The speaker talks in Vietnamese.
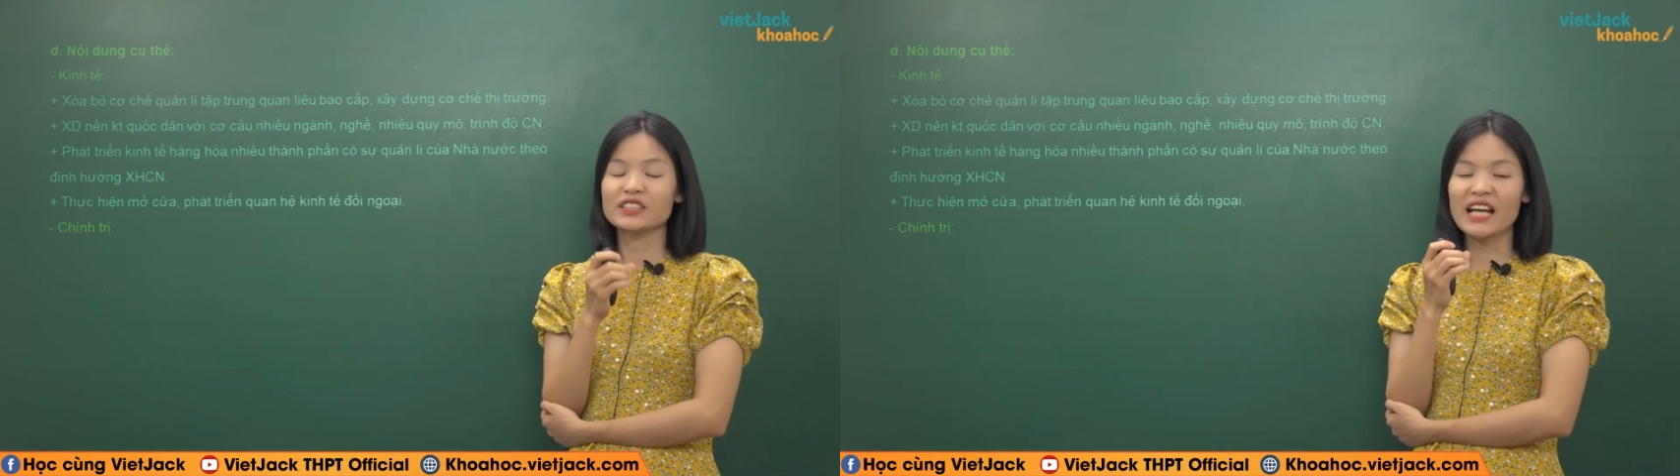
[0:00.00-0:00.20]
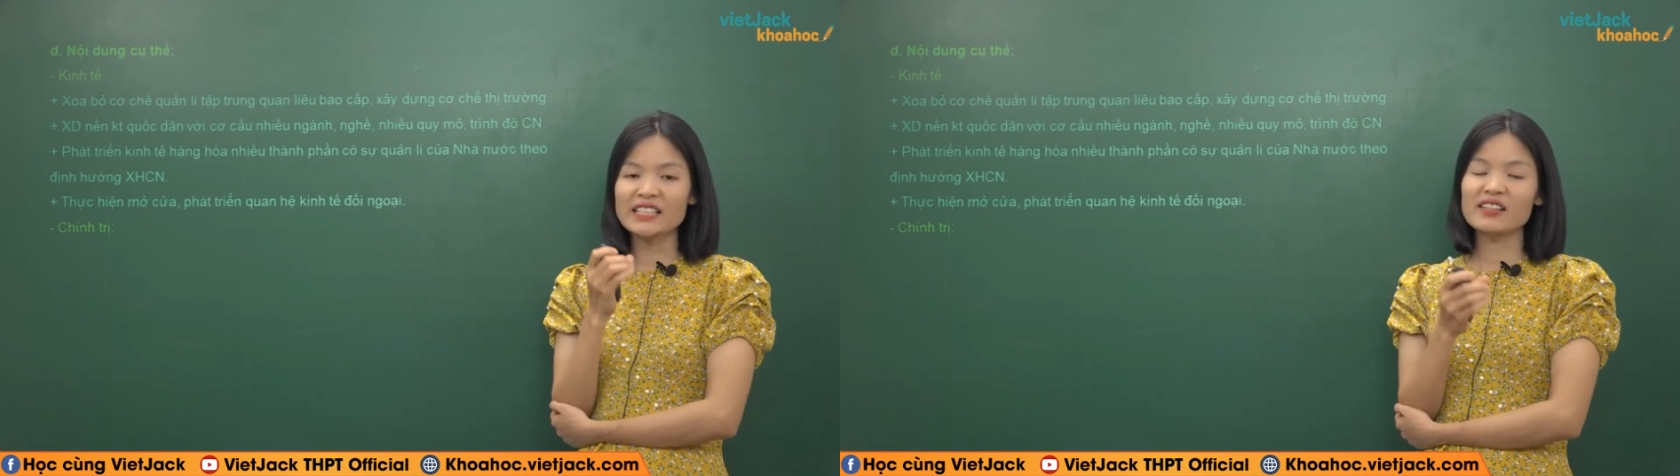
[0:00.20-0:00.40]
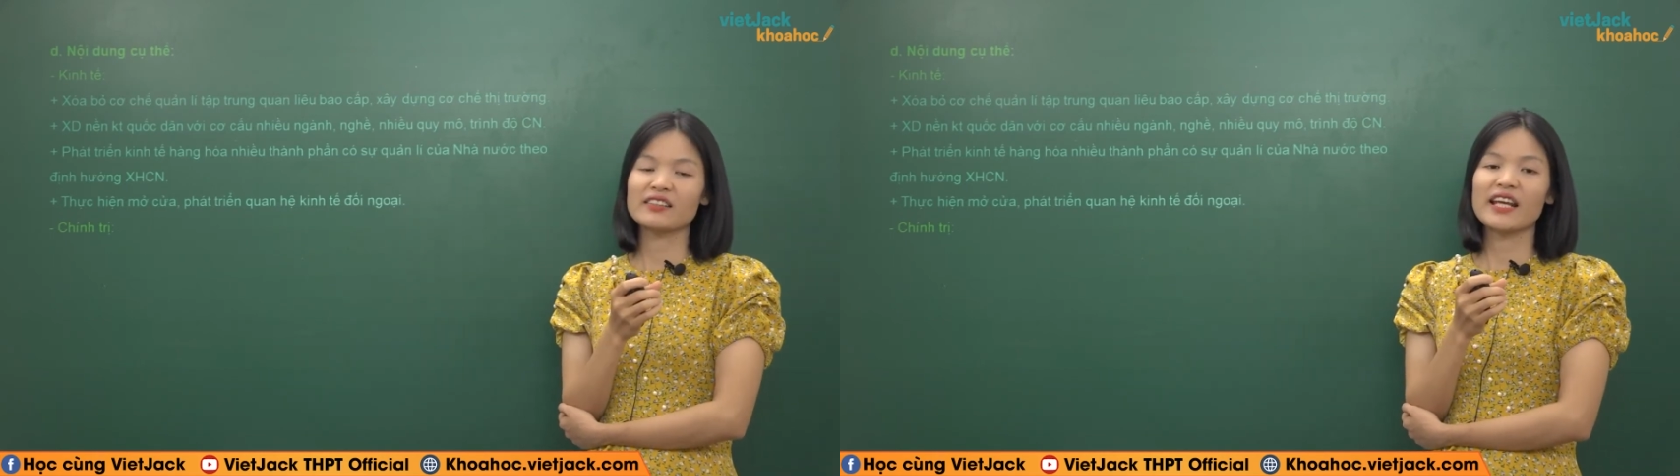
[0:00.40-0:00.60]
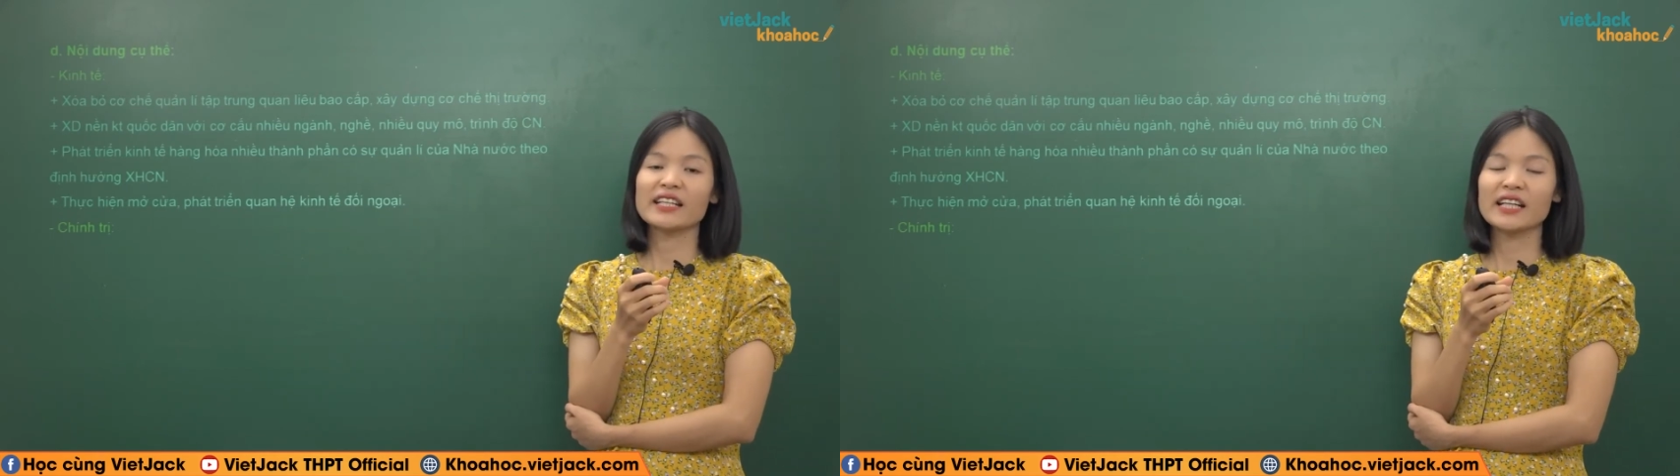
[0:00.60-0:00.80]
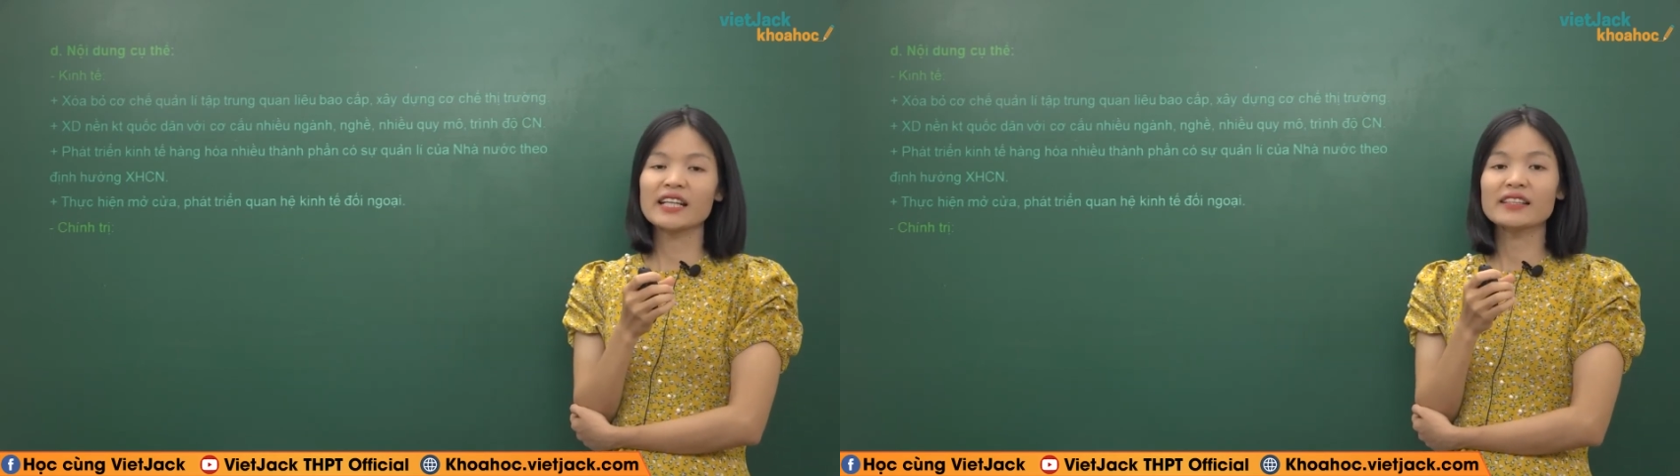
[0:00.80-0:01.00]
xây dựng
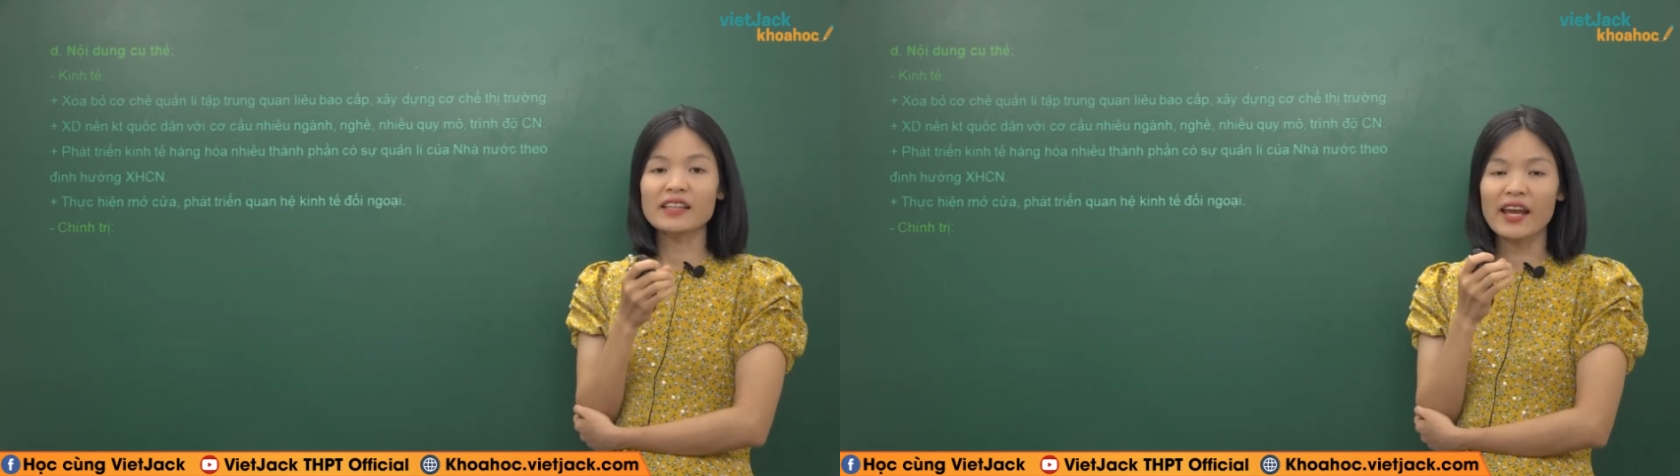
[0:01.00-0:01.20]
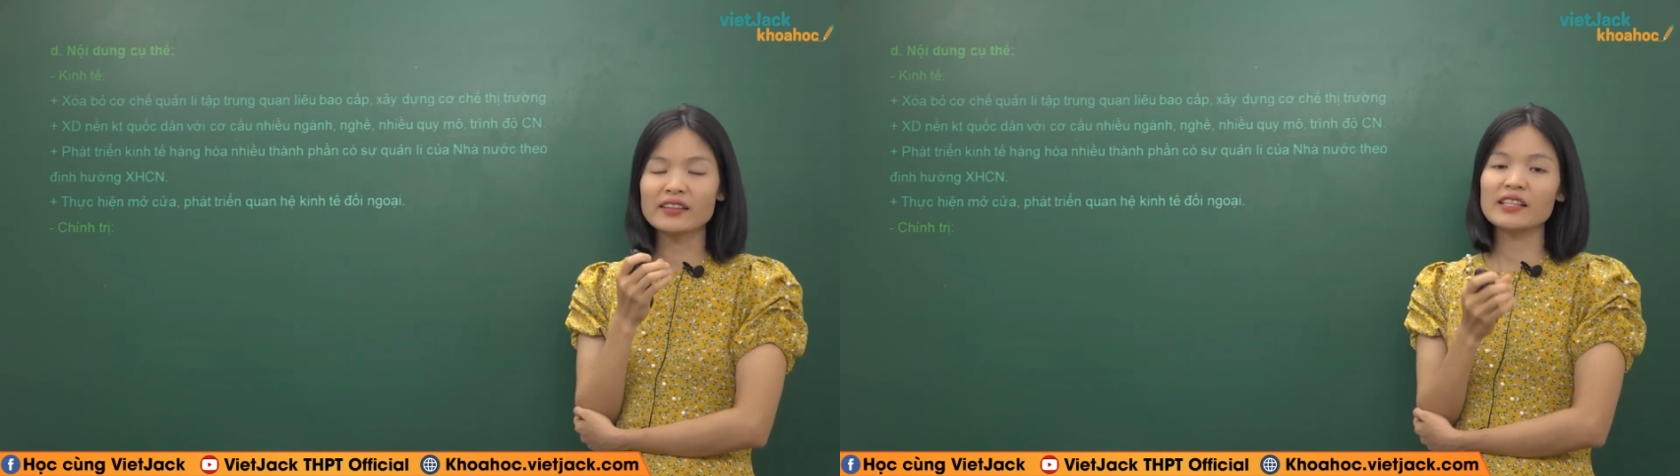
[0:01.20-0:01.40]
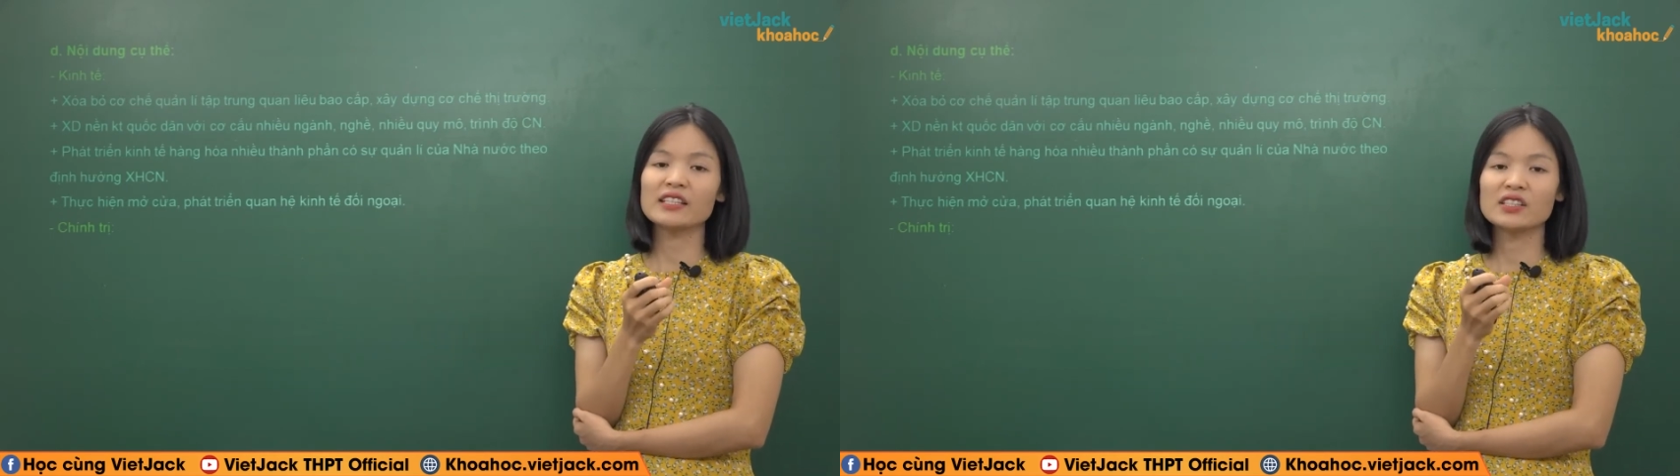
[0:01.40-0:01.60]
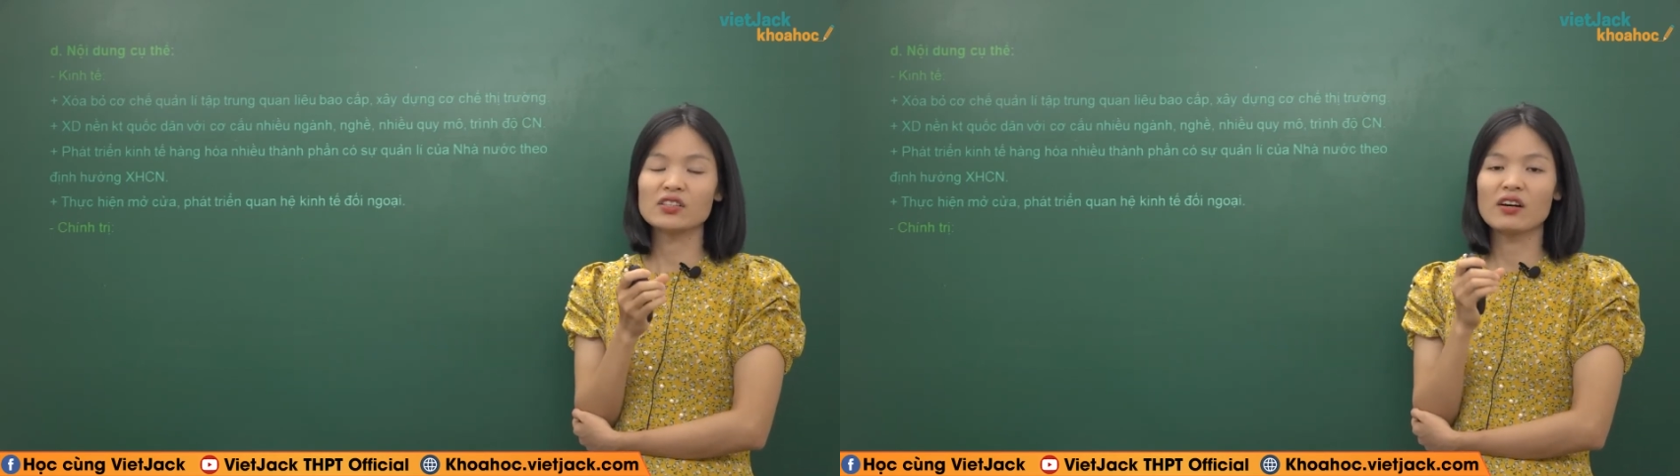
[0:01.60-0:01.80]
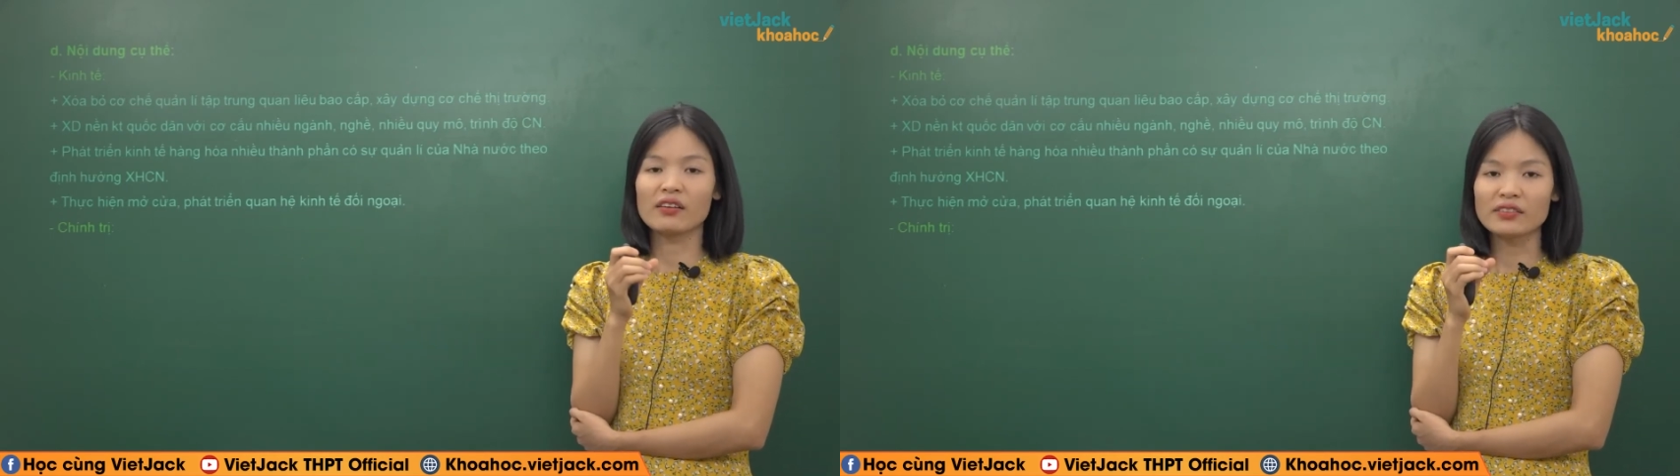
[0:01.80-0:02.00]
nền kinh tế thị
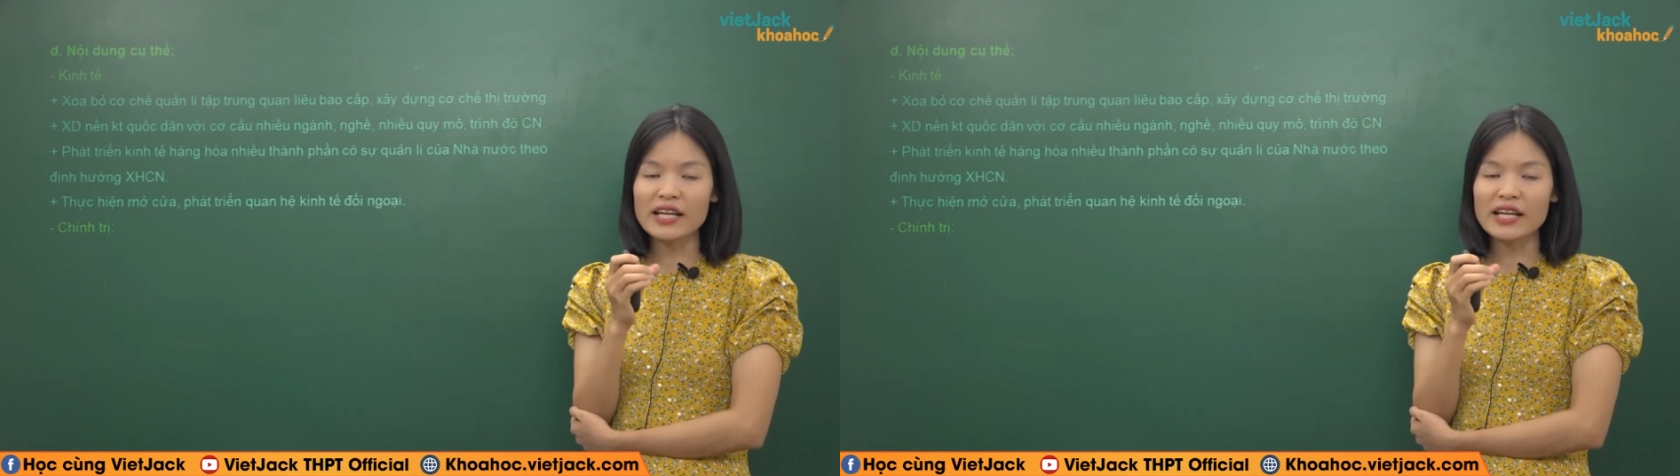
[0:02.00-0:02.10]
trường